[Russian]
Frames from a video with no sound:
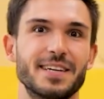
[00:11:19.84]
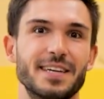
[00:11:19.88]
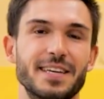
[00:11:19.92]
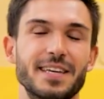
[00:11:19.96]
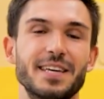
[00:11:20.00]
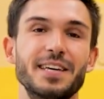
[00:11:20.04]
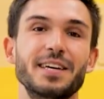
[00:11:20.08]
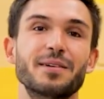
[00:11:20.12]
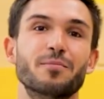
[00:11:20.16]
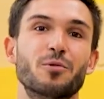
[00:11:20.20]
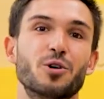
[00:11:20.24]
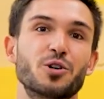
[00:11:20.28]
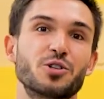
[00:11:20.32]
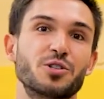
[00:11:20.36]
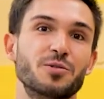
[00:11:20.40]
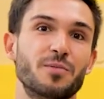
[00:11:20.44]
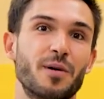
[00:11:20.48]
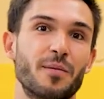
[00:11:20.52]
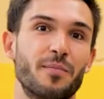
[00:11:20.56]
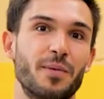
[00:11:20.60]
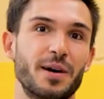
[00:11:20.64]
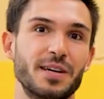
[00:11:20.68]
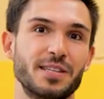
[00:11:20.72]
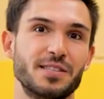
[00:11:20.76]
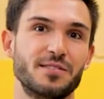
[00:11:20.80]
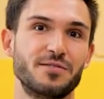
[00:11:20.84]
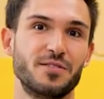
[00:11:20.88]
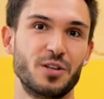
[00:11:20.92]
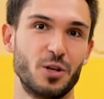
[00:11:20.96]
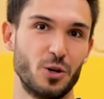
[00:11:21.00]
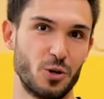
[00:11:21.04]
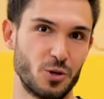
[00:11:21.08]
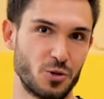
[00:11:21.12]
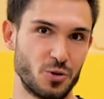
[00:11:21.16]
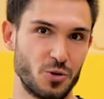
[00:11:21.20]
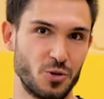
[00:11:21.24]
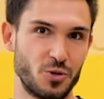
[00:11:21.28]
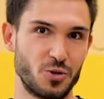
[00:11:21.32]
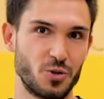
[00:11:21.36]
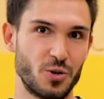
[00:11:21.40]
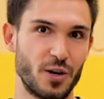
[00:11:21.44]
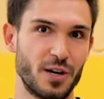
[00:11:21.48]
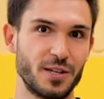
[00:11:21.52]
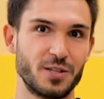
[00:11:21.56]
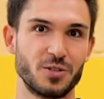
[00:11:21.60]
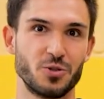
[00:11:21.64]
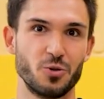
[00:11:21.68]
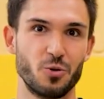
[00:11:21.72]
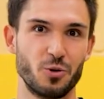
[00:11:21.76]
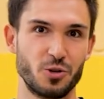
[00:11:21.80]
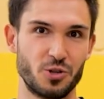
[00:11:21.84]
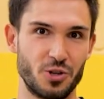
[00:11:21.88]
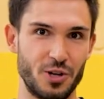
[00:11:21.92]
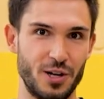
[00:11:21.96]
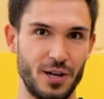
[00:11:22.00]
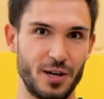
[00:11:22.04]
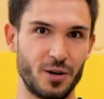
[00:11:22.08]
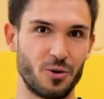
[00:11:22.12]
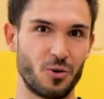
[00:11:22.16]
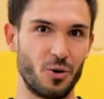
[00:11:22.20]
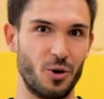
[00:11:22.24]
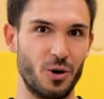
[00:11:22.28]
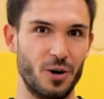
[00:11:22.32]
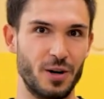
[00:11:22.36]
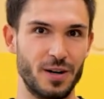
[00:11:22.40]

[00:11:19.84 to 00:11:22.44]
и можете попасть в серьезную ситуацию очень легко.